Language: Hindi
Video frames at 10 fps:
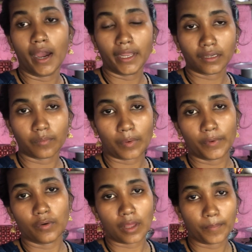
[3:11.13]
आरे एक
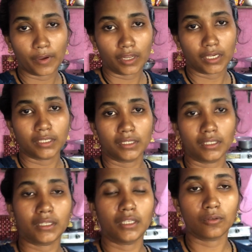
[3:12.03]
पकौड़ा पाला कर
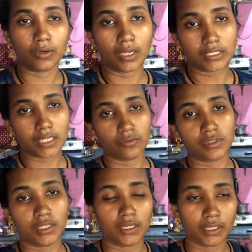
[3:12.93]
दिए थे तो नाश्ता
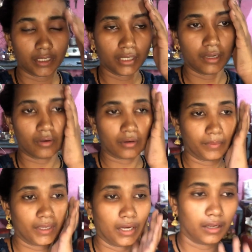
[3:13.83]
उसी का किया और
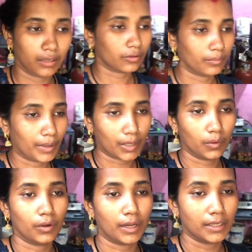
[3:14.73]
अभी खाना तो हमारा
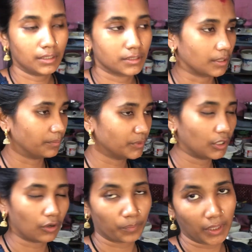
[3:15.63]
हो रहा है सब्जी
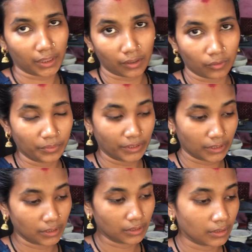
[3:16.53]
और पत्ता गोभी
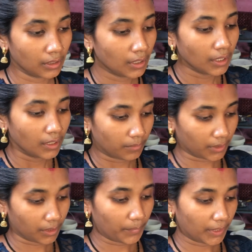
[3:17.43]
की
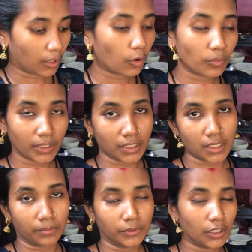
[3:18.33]
मतलब पत्ता गोभी की
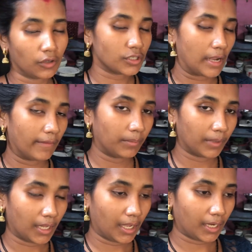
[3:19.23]
सब्जी और चावल
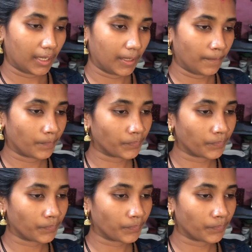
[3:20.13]
बना रहे हैं